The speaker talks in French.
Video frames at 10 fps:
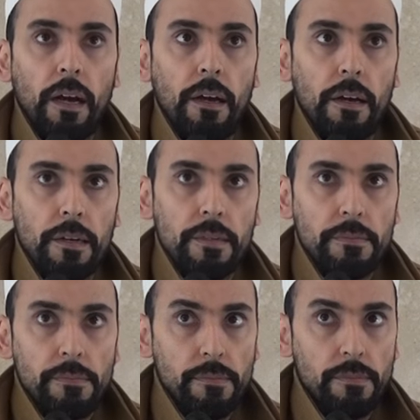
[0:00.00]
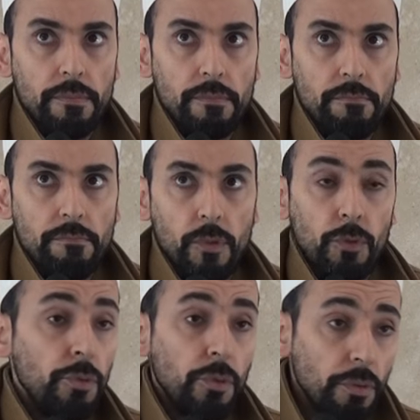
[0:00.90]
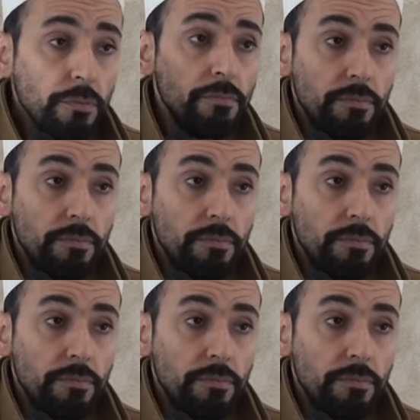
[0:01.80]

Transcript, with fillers: euh, le nom